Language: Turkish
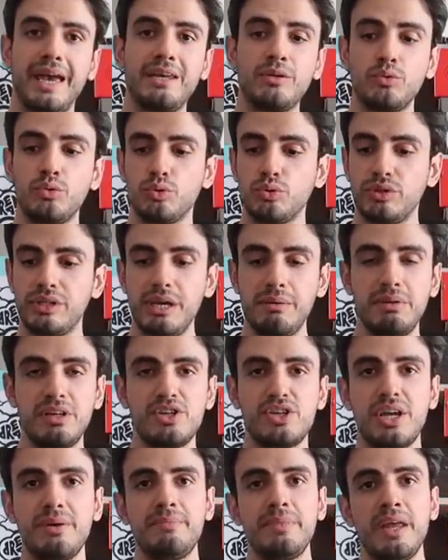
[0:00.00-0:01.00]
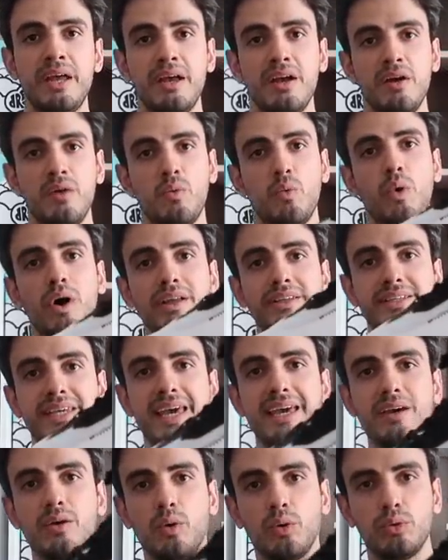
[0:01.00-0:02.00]
en uygun diyebileceğim One
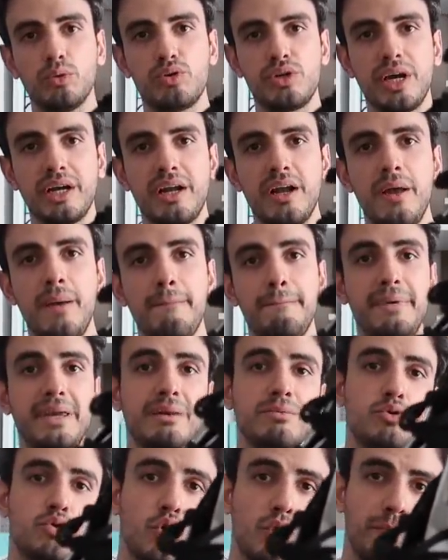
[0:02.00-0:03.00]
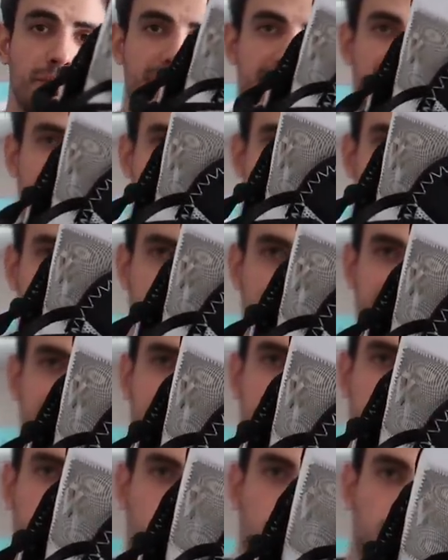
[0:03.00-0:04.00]
Take olacak. Benim çok beğendiğim hatta bu